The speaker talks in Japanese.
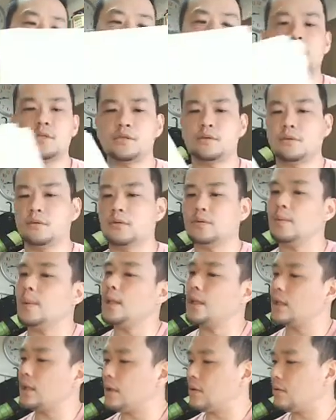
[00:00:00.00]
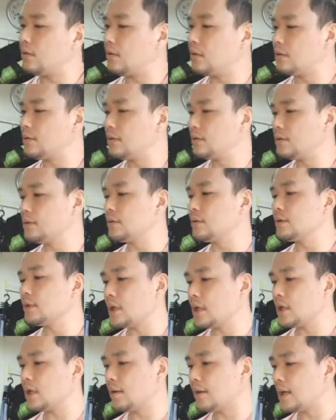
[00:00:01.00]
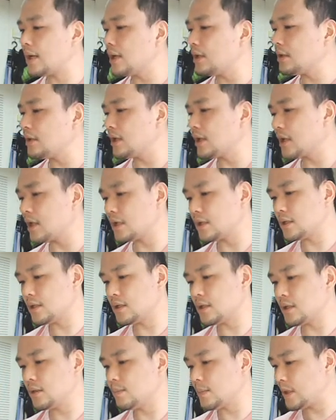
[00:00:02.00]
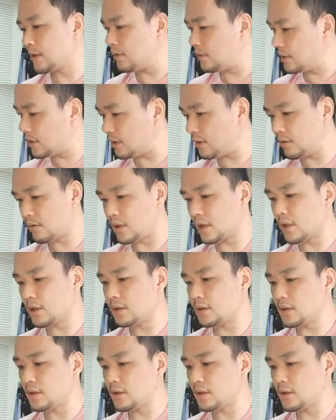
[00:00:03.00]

法律の言葉って結構独特だからわかんねえやって、まあ結構簡